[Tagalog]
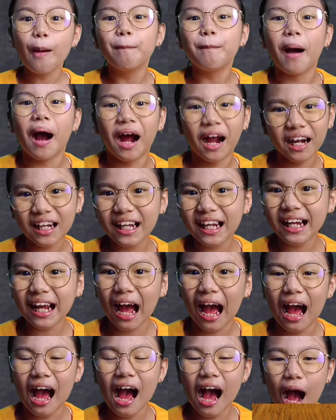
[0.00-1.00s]

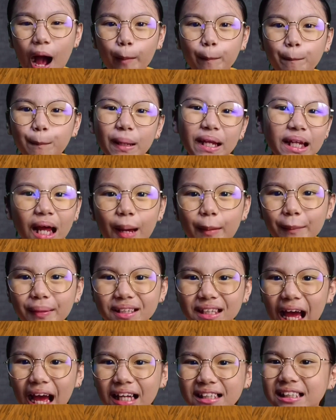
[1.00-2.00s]
Maharlika ang
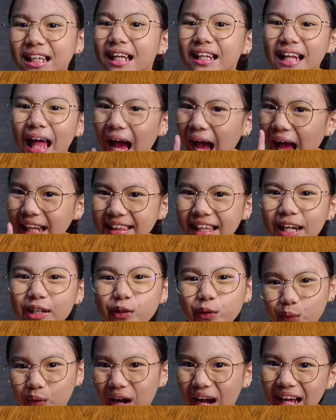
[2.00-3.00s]
pinakamataas na
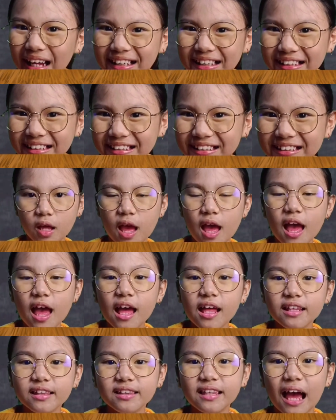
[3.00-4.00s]
katayuan
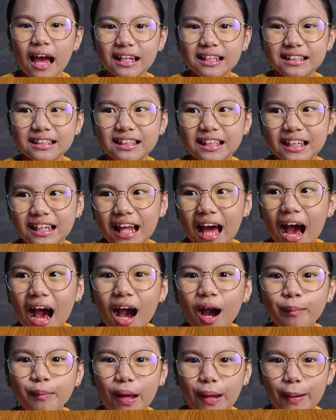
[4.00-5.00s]
dahil sila ang